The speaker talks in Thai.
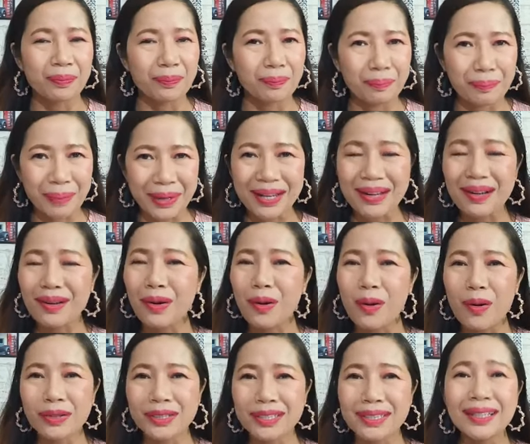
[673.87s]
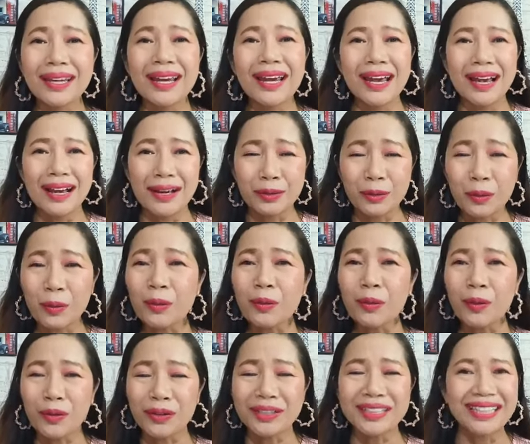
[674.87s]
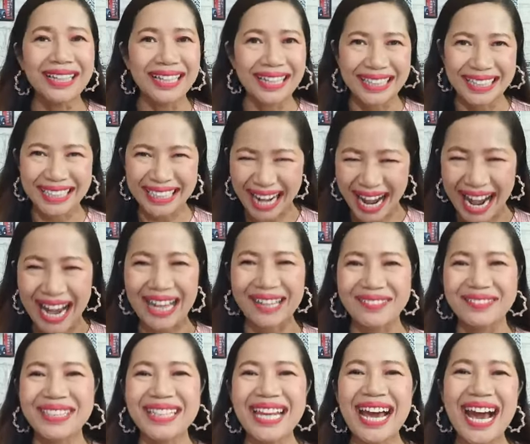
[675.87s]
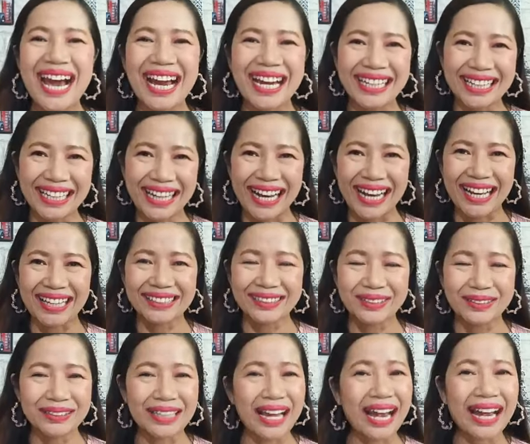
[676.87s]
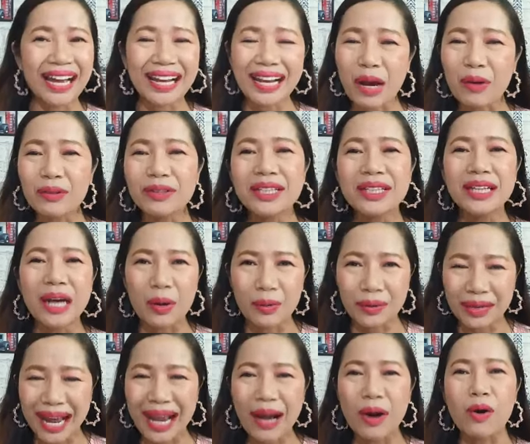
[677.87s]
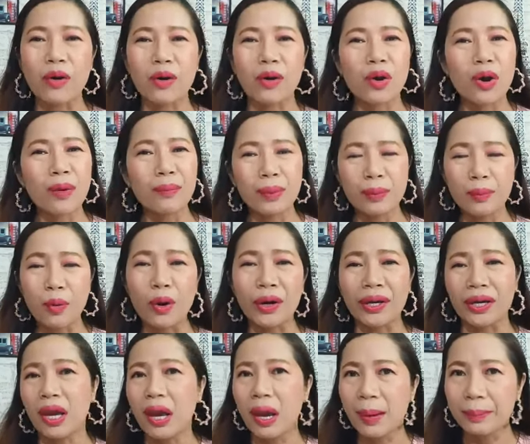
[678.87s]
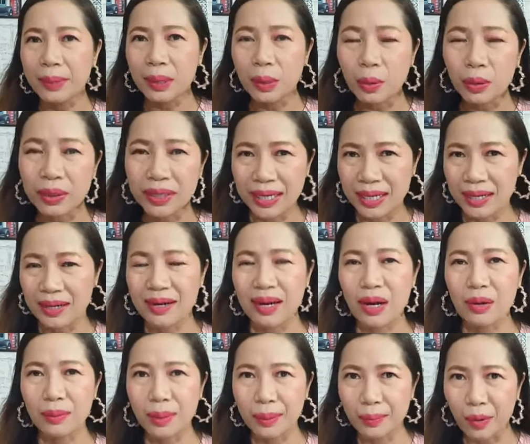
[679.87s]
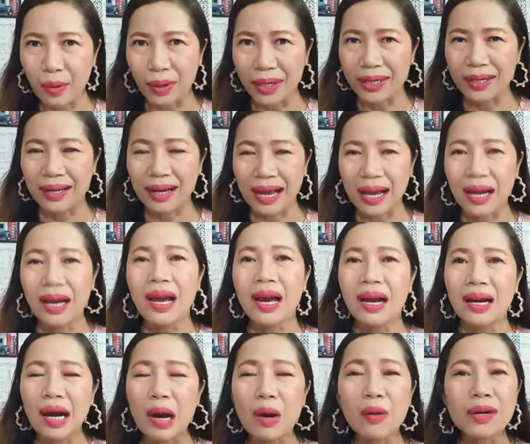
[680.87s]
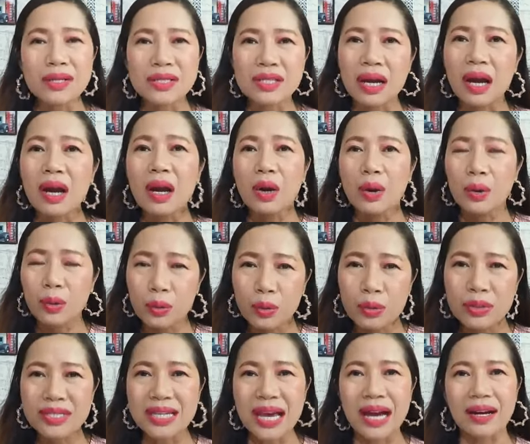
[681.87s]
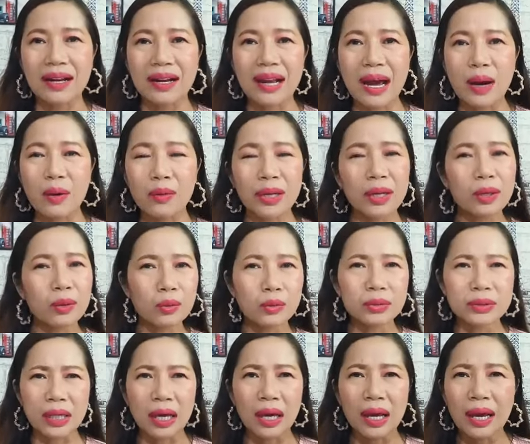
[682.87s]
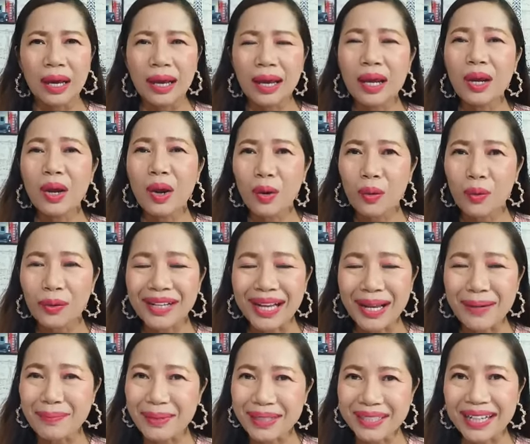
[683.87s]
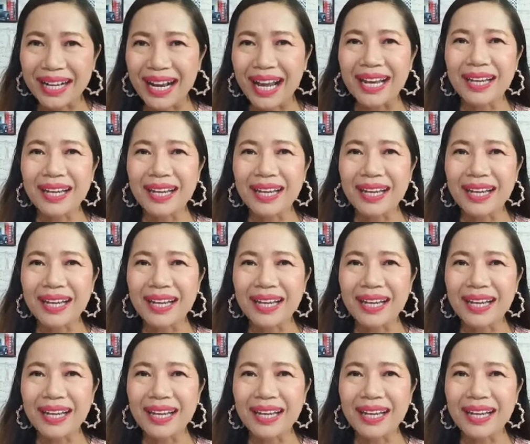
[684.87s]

เป็นโรคที่ทุกคนขาดไปได้นะคะ ถ้าเรายิ่งเอาหน้าออกกล้องบ่อยๆ มีคนเห็นเราบ่อย ๆ นะคะ เขาก็จะรู้จักเราและรู้จักเอ๊ะ คนนั้นเป็นใคร